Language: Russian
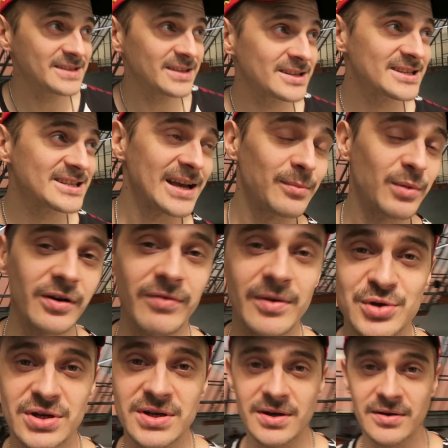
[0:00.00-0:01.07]
один из самых
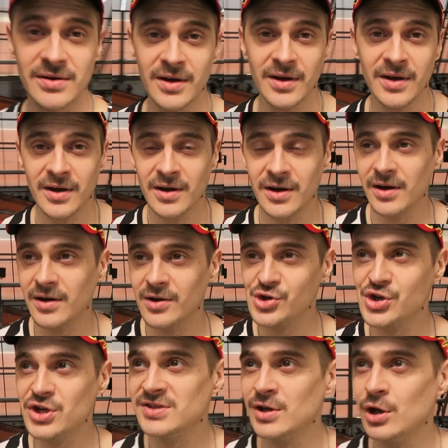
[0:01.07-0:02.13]
вообще э,
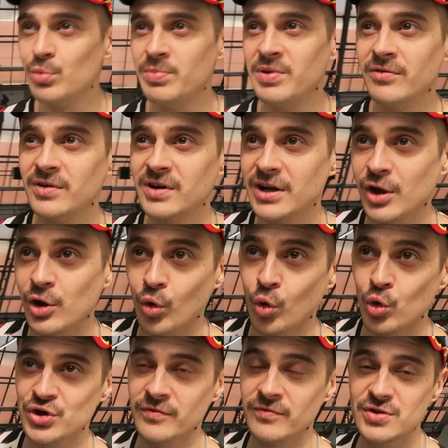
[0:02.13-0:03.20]
жизнелюбивых и
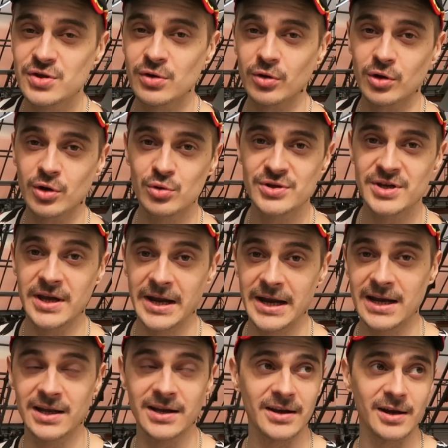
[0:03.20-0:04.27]
очень веселых людей,
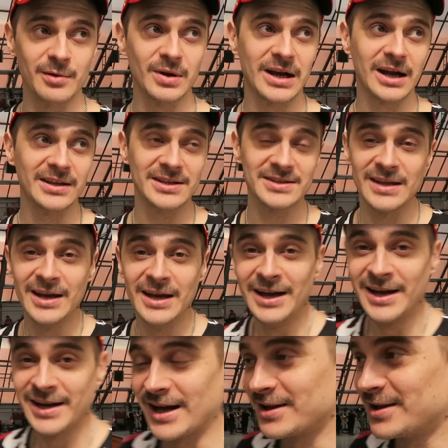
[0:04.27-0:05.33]
реально, когда
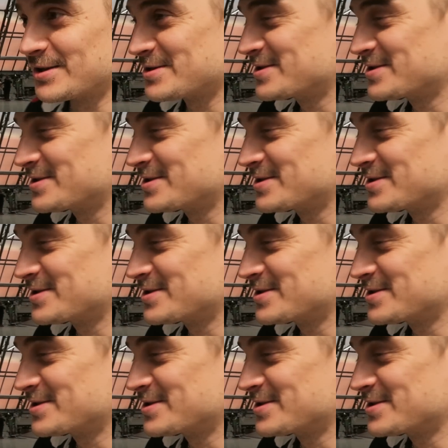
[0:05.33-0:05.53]
когда